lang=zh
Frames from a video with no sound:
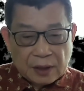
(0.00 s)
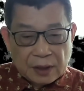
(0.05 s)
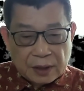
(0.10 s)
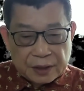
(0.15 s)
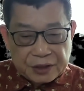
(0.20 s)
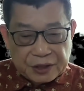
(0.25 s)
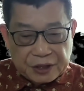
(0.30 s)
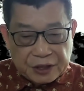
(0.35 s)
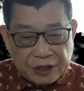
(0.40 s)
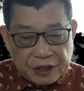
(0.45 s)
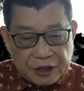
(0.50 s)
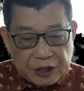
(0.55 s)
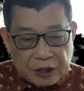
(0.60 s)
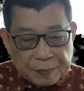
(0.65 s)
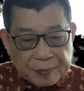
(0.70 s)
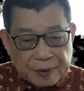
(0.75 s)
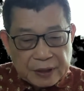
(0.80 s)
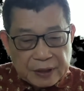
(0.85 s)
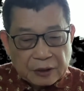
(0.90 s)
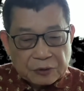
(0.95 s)
习
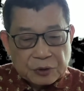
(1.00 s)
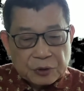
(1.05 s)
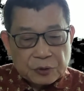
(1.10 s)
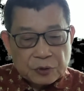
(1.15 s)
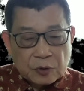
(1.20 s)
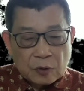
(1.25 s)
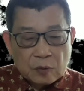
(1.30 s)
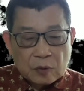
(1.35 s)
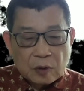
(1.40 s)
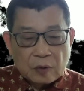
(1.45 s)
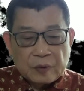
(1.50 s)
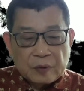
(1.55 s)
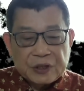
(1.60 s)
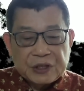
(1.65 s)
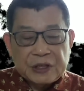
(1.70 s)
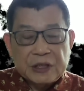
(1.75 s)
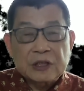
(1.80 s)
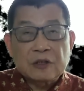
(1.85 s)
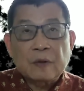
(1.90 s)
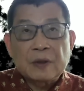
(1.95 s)
近平要求中国为
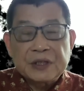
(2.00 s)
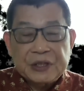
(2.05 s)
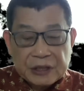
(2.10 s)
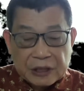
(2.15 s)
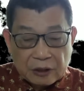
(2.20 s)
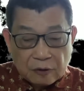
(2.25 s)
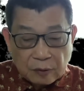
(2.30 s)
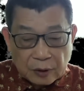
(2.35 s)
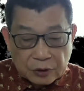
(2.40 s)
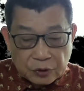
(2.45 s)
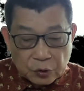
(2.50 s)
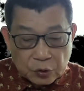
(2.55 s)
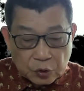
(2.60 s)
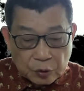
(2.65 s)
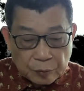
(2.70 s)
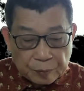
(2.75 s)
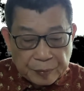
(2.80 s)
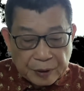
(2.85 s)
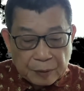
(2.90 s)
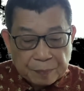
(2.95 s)
极端情况做
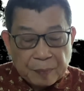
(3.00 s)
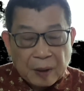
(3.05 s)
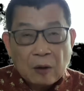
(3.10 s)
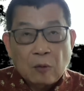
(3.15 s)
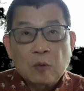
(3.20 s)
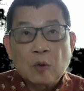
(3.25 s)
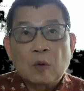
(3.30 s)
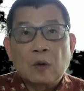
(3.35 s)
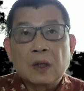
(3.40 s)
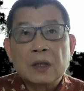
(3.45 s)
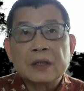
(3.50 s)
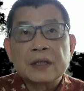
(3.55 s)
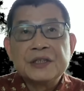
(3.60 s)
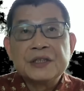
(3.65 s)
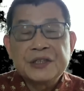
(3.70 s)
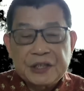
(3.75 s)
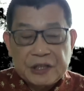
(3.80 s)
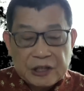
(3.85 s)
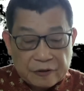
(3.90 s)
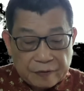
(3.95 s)
准备，包括
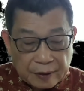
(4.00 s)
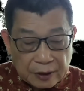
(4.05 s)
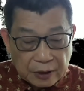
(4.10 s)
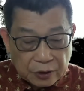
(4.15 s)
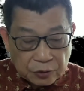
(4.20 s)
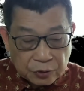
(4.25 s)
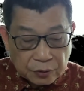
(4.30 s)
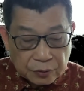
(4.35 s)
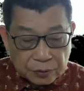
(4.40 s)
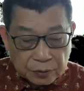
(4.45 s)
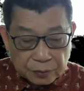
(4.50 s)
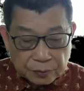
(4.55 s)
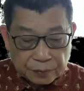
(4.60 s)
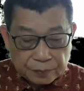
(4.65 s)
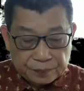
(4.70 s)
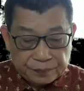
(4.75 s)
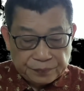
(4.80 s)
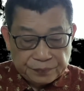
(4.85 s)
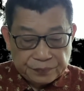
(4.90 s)
跟西方的冲突。